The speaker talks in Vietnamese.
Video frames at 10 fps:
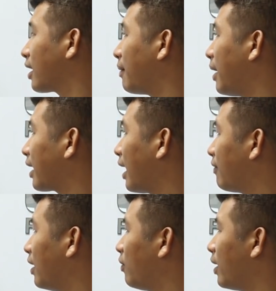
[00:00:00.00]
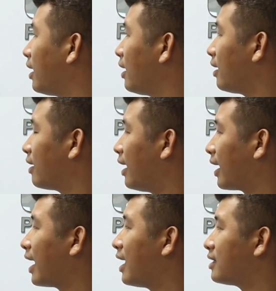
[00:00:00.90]
các bạn cần phải lưu ý là
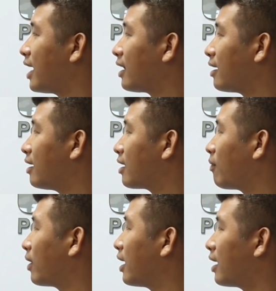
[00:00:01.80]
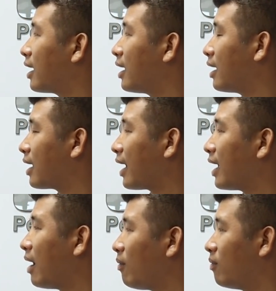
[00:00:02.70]
kê sát nó trong các
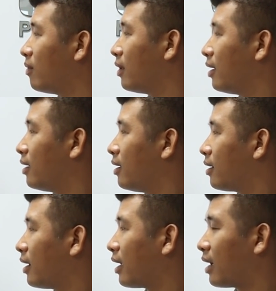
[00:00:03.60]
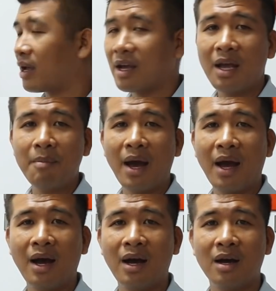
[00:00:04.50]
cái góc. Thì khi
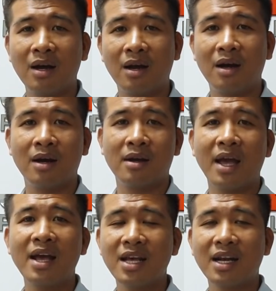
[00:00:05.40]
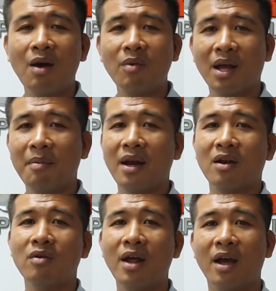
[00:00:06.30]
mà kê sát góc thì các bạn
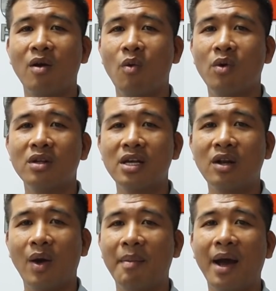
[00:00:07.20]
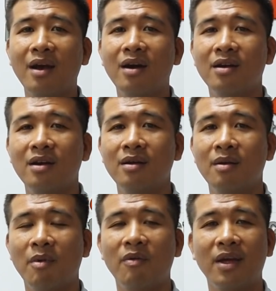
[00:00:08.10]
có thể ngủ nó sẽ thoải mái hơn nữa,
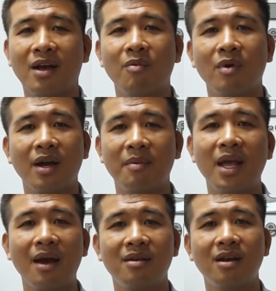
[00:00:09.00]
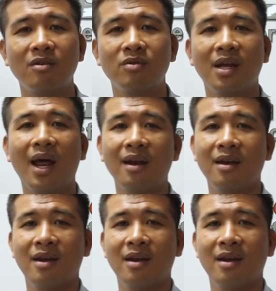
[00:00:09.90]
bởi vì không có cảm giác rớt xuống dưới đất.